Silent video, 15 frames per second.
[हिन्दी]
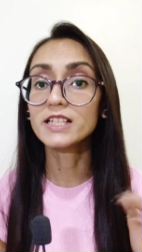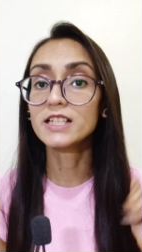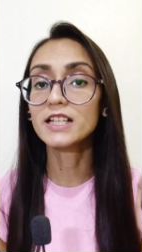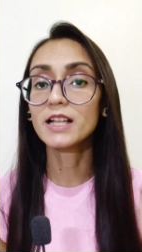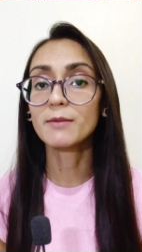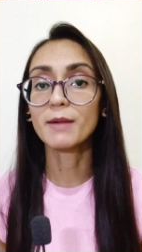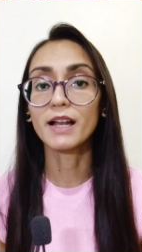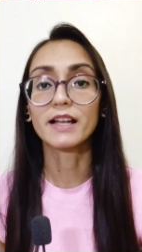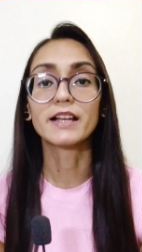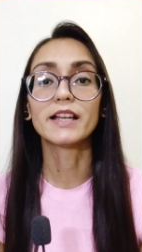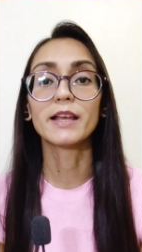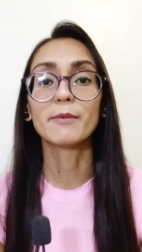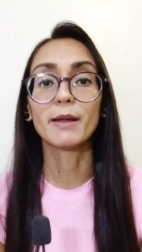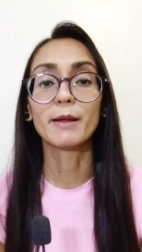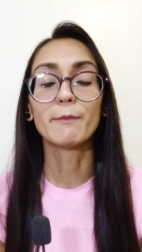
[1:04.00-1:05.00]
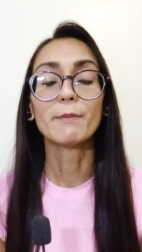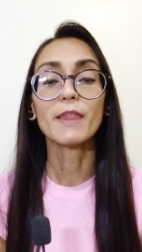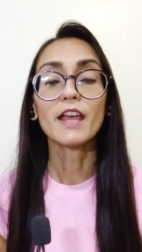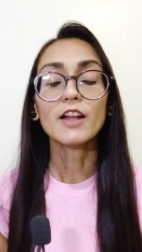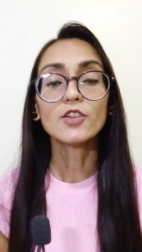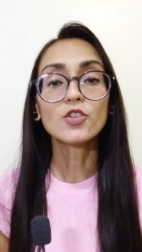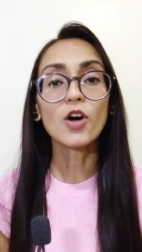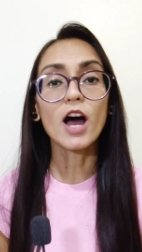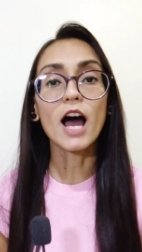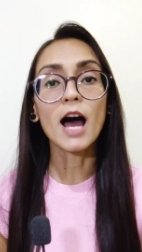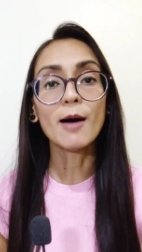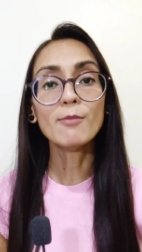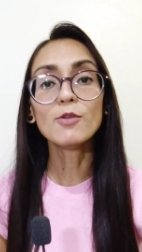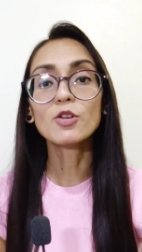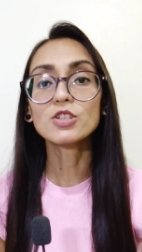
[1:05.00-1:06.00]
डिजिटल मार्केटिंग में तो
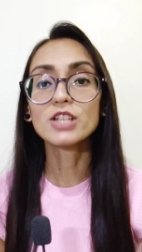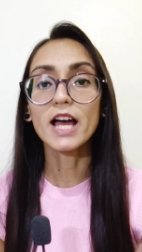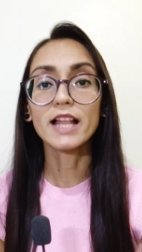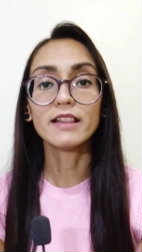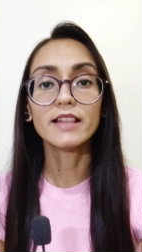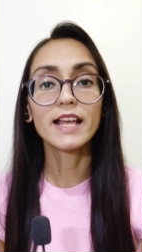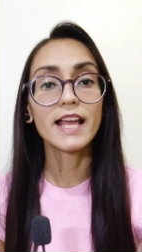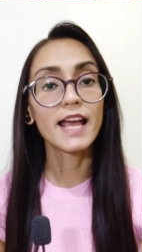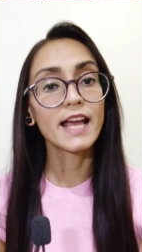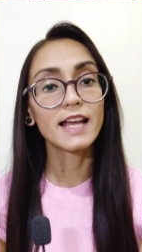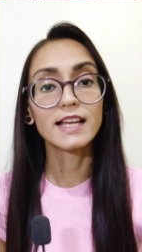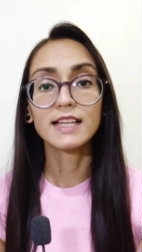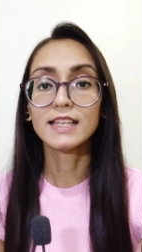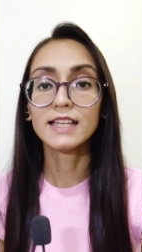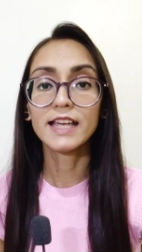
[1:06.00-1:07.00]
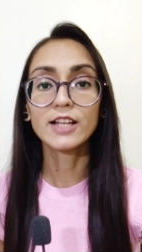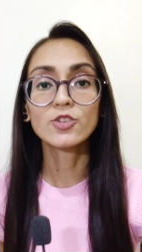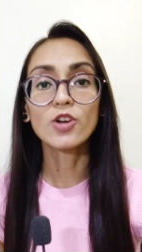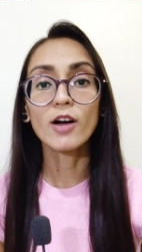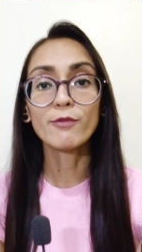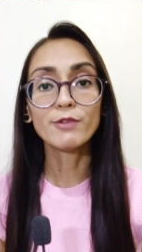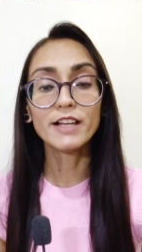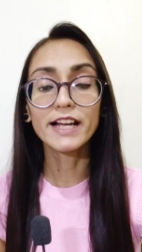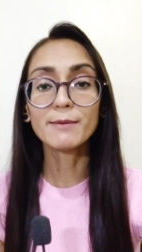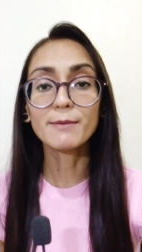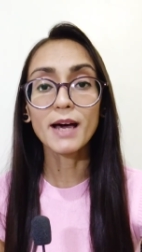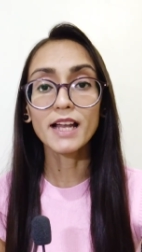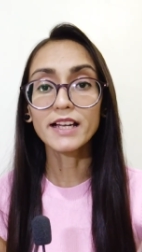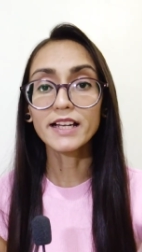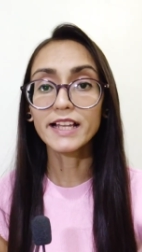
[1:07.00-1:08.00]
हम लोग जानते हैं ये तो अफिलियट
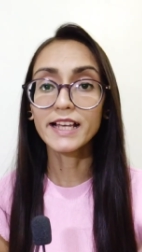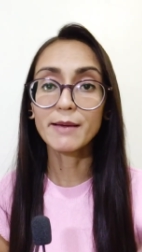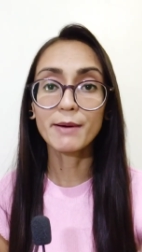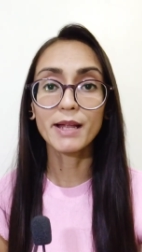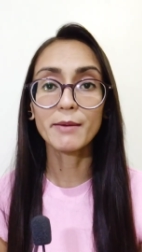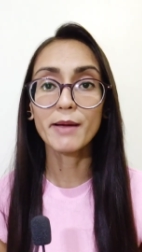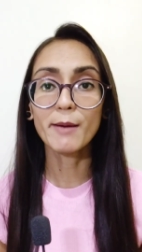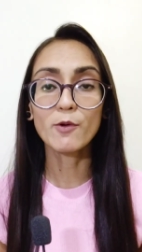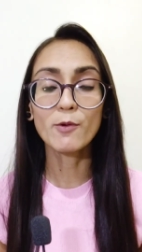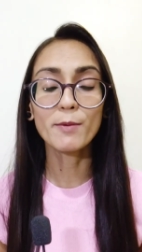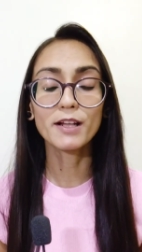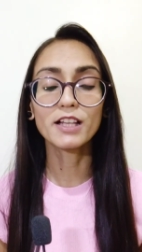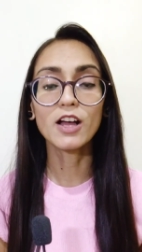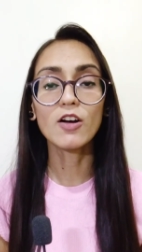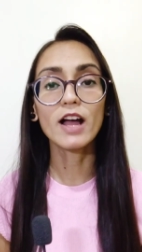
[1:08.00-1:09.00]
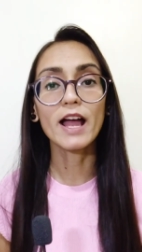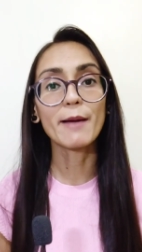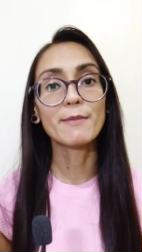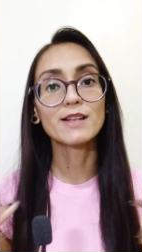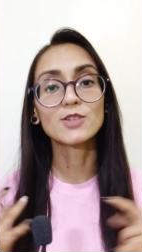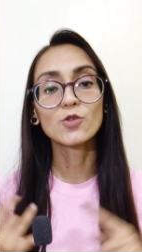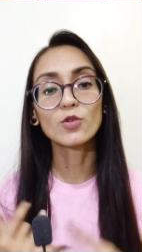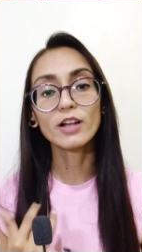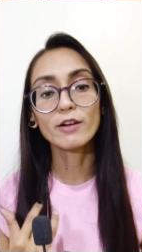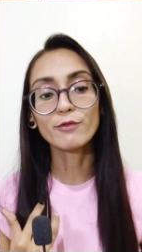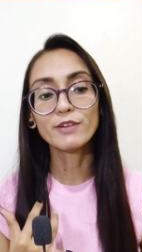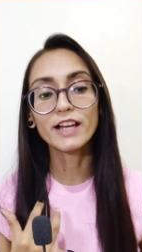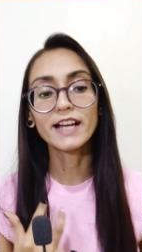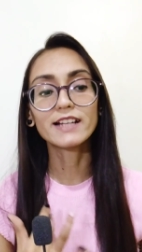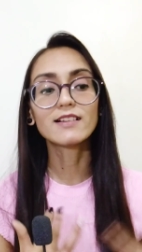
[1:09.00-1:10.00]
मार्केटिंग के बारे में आपको पता होगा अमेजोन
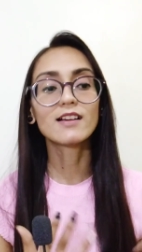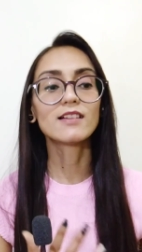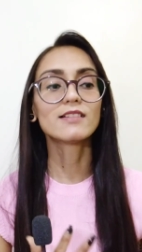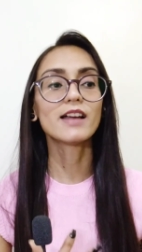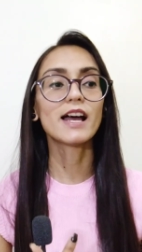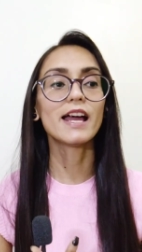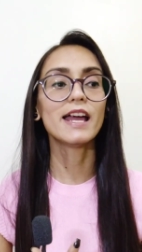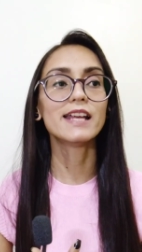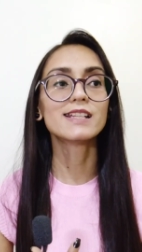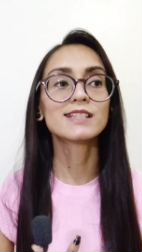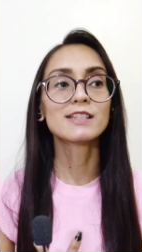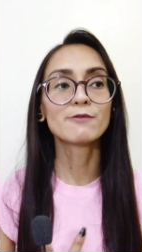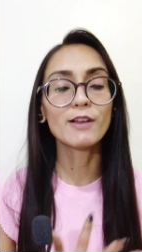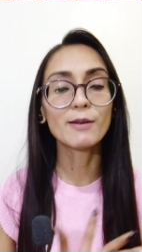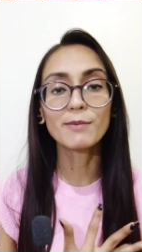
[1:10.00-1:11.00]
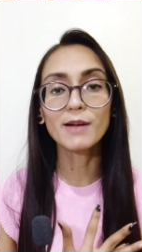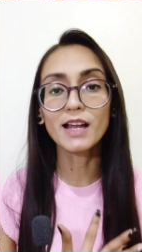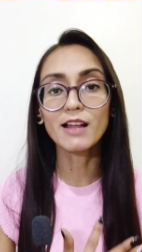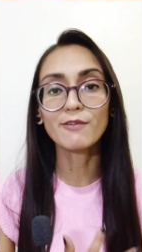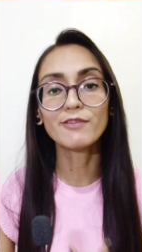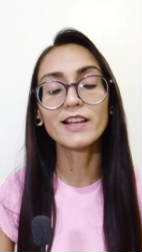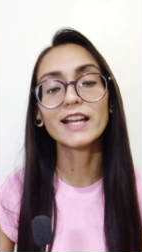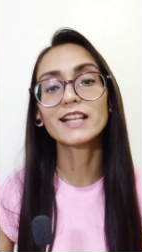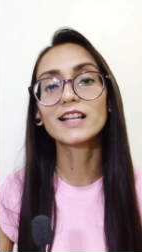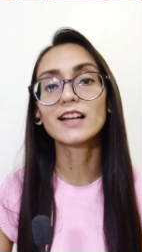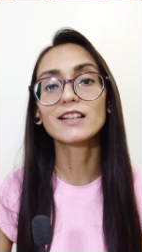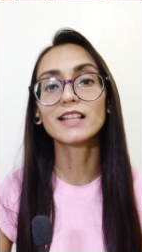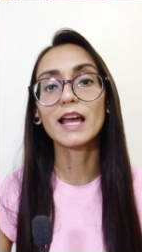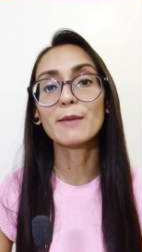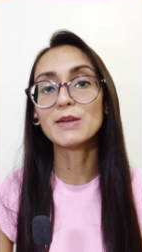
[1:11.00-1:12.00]
अफिलियट करता है फ्लिपकार्ट अफिलियट
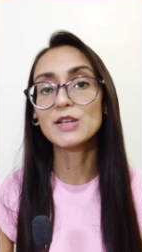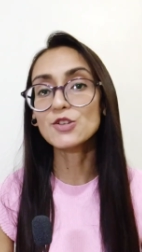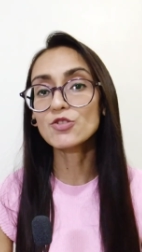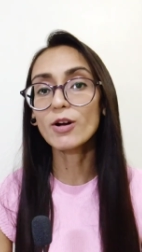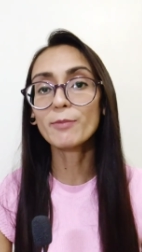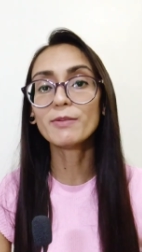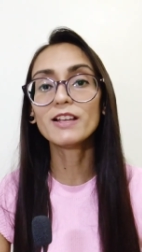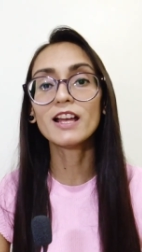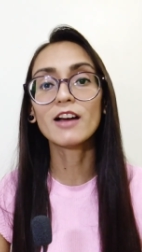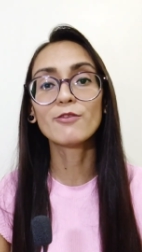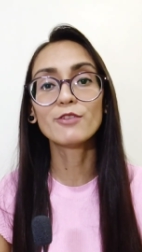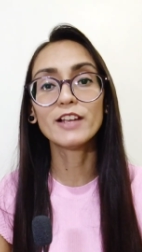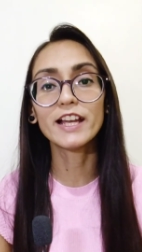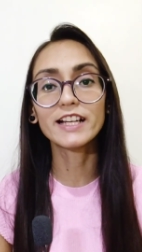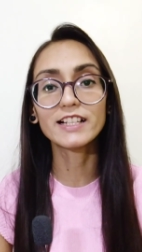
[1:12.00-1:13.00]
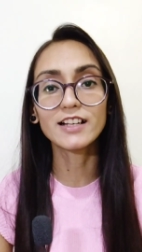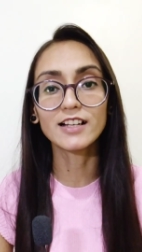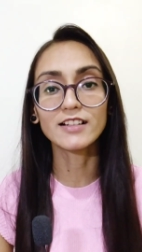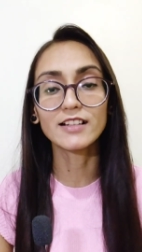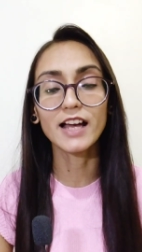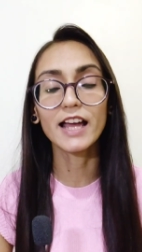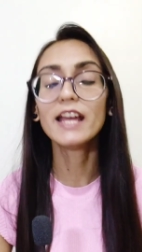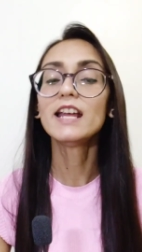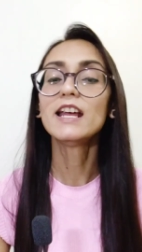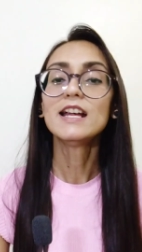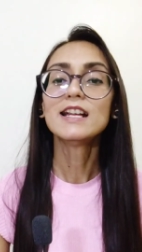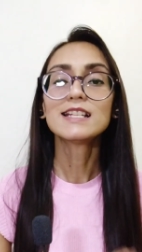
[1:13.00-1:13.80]
करता है मीशो अफिलियट करता है